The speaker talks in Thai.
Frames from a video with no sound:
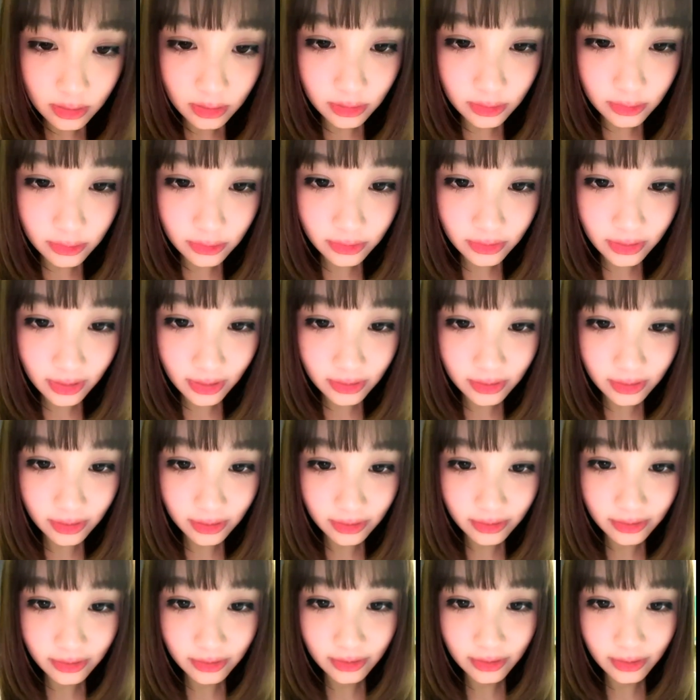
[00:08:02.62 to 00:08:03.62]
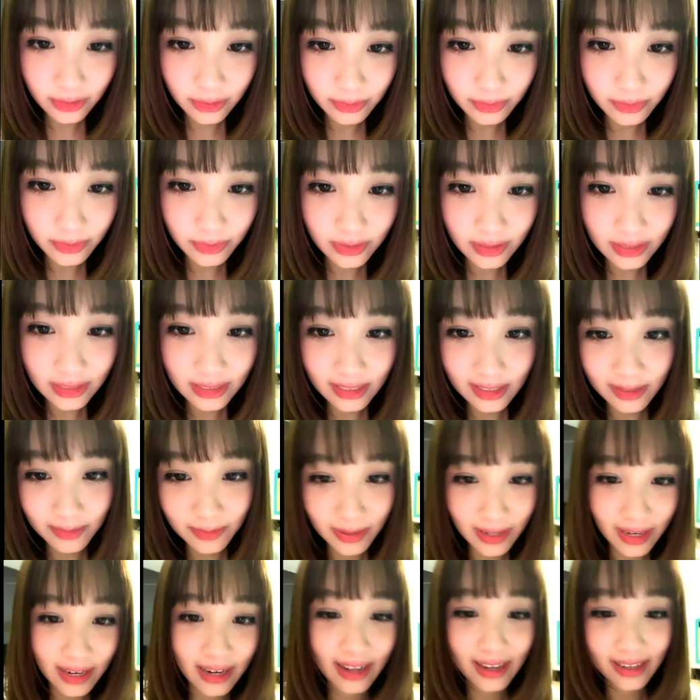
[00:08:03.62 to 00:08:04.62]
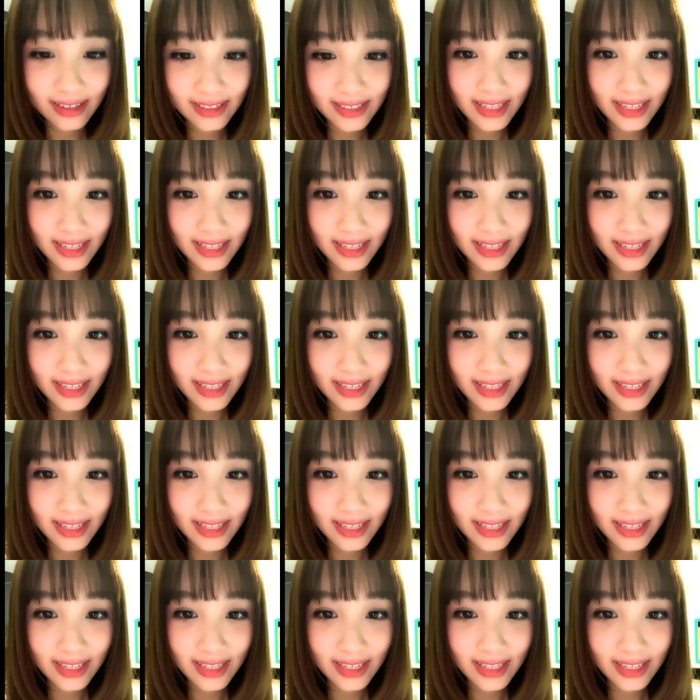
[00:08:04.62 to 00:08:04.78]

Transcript: ลูกสาวสองคนอยู่บูธนี้จะหนีไปไหนได้